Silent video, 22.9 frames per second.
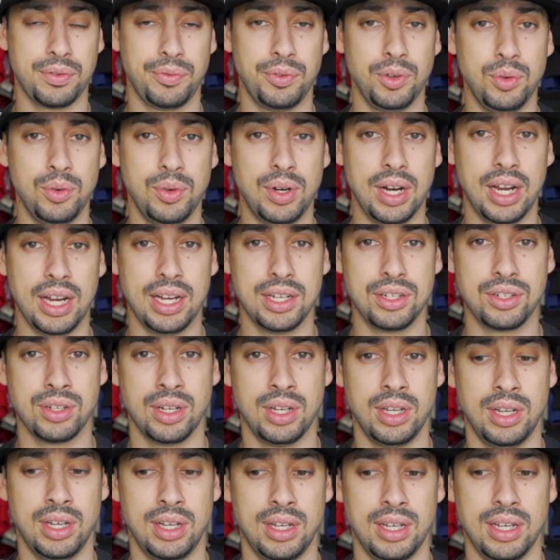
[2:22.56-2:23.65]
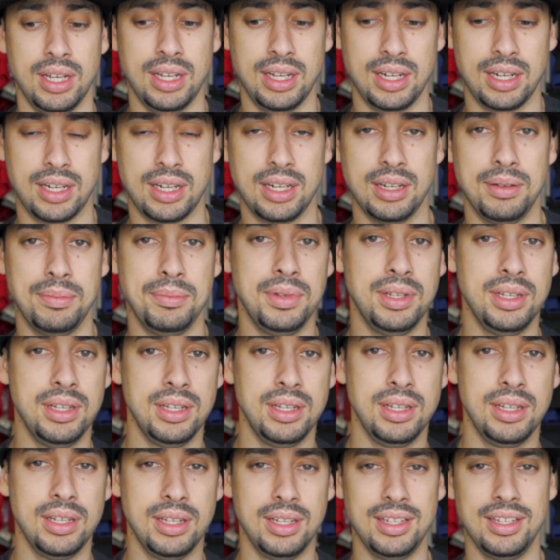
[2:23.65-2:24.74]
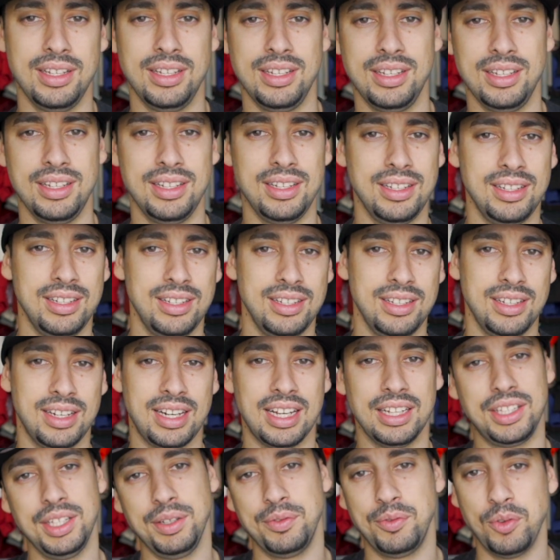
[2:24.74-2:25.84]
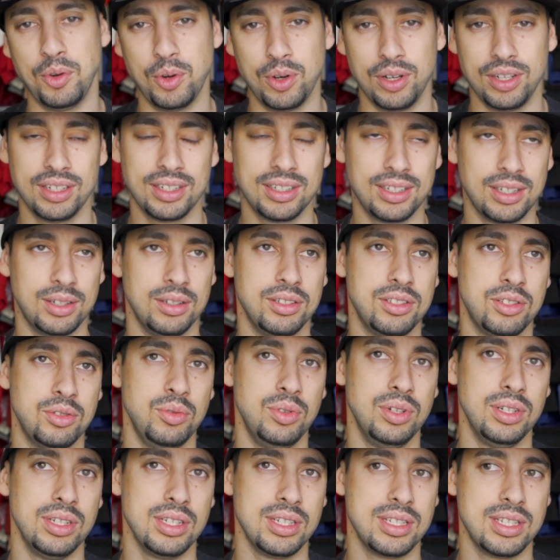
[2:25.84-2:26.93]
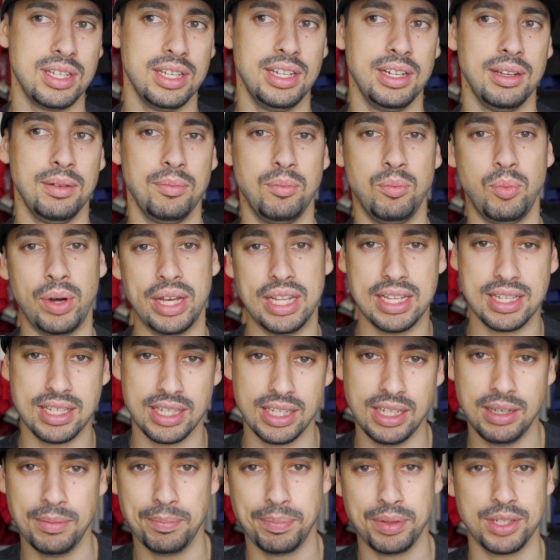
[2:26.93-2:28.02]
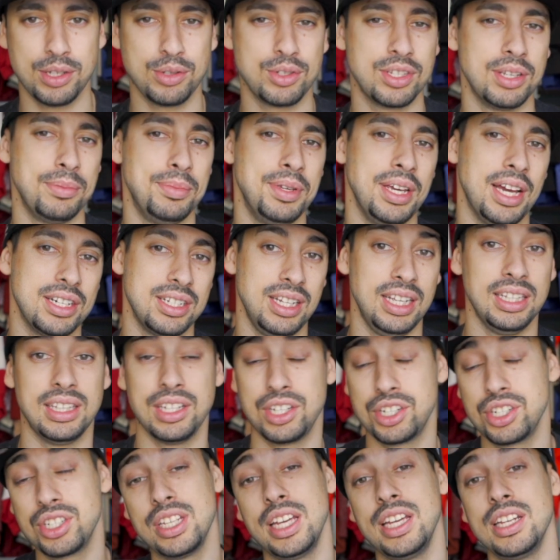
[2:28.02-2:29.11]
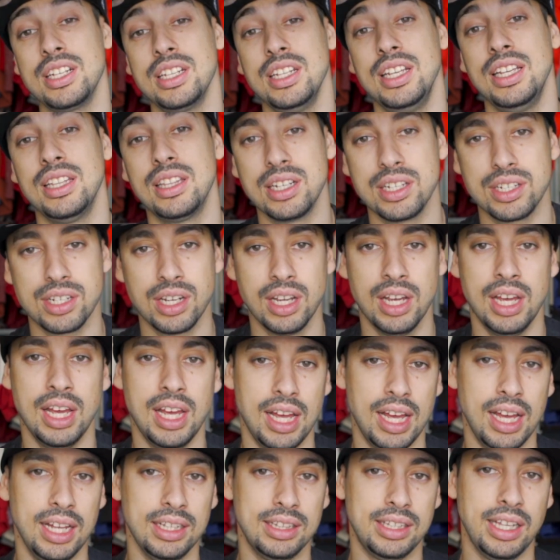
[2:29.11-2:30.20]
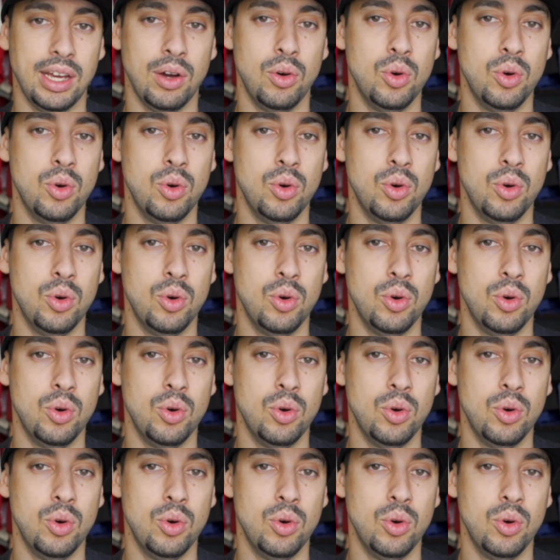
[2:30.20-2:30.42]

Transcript: Foi o gajo uh, que me cativou com a sua cena boeda simples, eu sabia as letras, sei as letras até